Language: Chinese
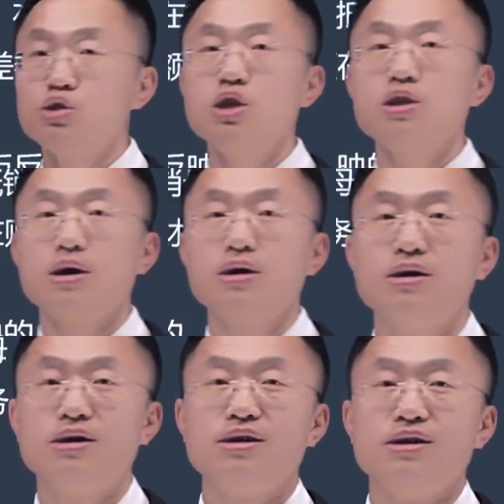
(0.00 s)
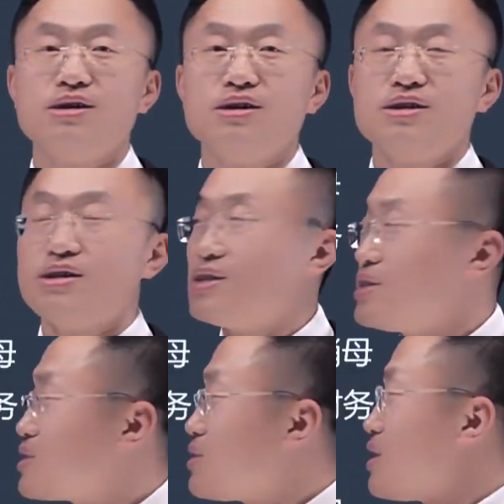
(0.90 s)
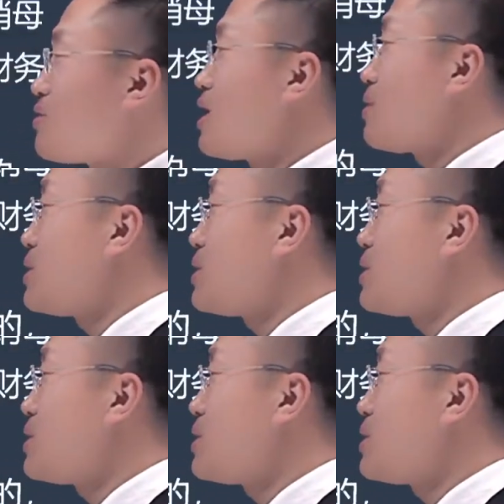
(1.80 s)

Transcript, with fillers: D 呢？说外